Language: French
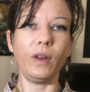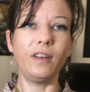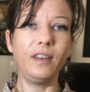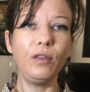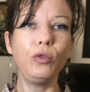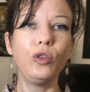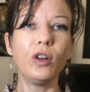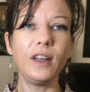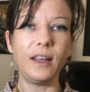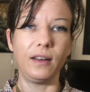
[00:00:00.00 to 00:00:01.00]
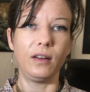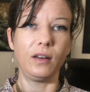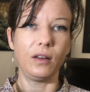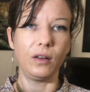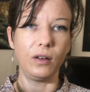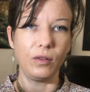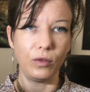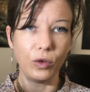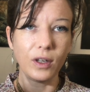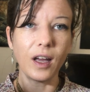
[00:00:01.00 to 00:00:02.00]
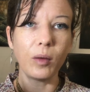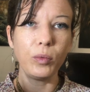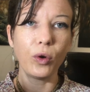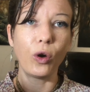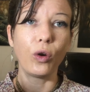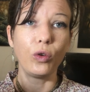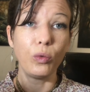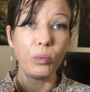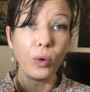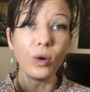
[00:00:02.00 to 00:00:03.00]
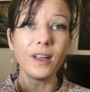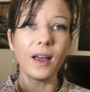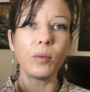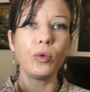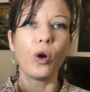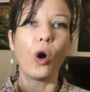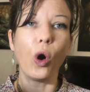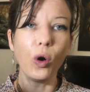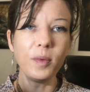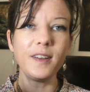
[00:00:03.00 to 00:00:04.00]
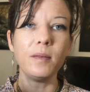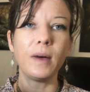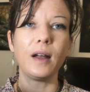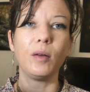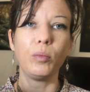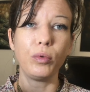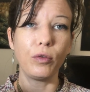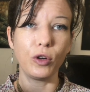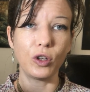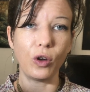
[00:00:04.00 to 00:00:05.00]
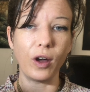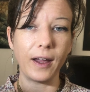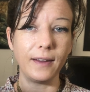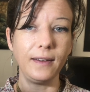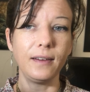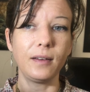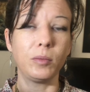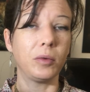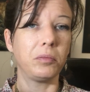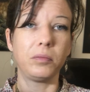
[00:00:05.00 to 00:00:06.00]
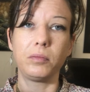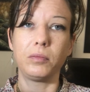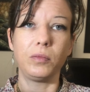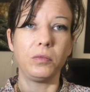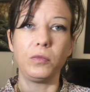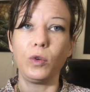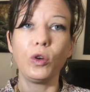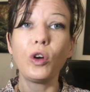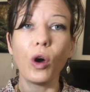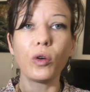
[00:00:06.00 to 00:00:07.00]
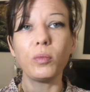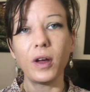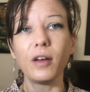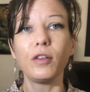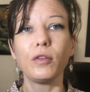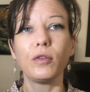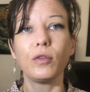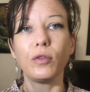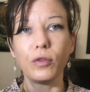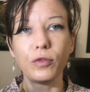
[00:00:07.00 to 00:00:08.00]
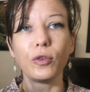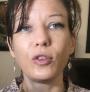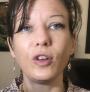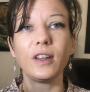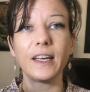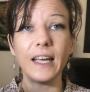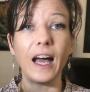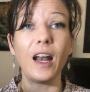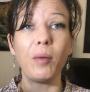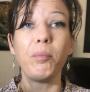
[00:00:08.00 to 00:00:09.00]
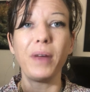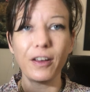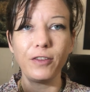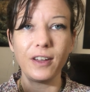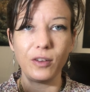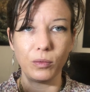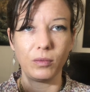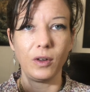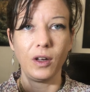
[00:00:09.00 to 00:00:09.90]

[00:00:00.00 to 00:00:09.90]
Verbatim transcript: si vous donnez le carburant, le bon carburant optimal pour votre organisme, le corps humain fonctionnerait à la perfection.